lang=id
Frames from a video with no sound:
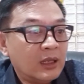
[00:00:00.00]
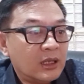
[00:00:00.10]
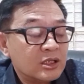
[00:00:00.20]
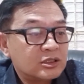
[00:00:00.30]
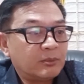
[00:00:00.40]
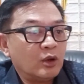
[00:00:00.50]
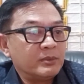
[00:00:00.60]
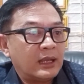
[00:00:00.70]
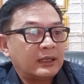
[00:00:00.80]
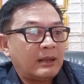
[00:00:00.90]

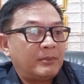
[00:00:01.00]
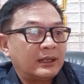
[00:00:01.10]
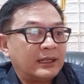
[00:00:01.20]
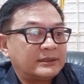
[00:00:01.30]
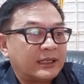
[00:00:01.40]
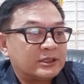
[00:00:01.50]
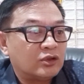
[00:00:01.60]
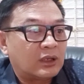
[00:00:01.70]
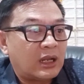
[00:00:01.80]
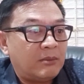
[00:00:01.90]
Sebelumnya, kabar Lesti
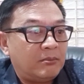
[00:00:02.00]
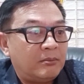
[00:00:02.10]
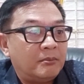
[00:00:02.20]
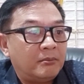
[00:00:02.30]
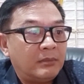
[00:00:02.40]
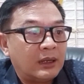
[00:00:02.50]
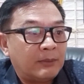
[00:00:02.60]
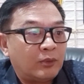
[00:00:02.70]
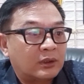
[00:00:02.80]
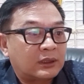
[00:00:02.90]
Kejora
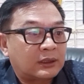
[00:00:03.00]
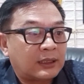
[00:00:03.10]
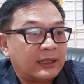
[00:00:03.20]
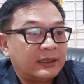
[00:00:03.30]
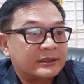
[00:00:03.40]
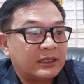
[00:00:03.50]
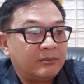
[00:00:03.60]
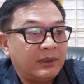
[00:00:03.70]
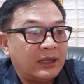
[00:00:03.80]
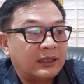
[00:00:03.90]
melaporkan Rizky
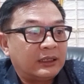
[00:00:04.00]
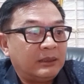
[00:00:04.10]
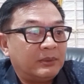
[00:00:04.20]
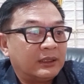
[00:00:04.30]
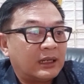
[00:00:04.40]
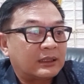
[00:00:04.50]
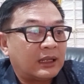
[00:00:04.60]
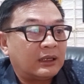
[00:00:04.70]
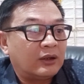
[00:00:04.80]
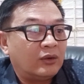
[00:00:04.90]
Bilar
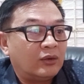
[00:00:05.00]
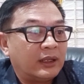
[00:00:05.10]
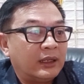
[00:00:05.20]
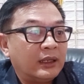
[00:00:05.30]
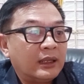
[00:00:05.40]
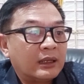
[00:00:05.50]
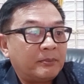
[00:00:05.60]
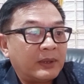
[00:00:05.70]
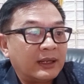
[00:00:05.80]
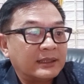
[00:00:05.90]
dibenarkan oleh
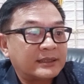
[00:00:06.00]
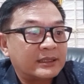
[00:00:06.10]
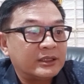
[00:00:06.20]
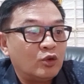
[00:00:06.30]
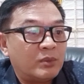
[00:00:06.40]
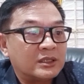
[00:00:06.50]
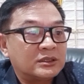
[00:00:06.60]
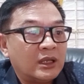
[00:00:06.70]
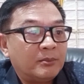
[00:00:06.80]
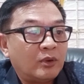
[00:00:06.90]
Kepala Seksi Humas
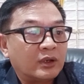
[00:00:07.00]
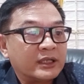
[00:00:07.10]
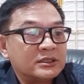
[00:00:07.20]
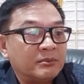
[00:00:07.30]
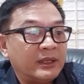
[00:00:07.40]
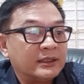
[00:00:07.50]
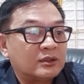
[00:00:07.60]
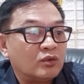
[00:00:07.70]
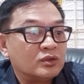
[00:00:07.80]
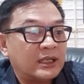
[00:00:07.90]
Polres
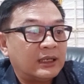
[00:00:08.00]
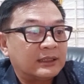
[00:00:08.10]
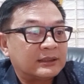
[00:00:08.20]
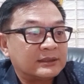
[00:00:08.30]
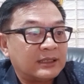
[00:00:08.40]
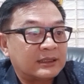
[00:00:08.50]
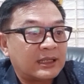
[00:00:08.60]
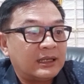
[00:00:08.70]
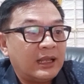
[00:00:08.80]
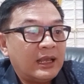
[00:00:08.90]
Metro Jakarta
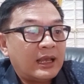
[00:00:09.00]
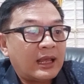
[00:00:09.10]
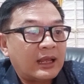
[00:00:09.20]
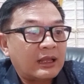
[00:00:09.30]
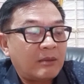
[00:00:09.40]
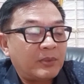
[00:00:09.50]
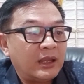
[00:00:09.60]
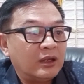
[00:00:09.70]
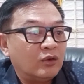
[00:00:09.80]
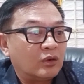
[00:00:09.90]
Selatan AKP
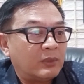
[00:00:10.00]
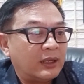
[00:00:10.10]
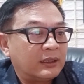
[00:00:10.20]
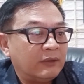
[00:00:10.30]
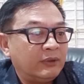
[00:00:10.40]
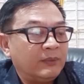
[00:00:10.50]
Norma Dewi.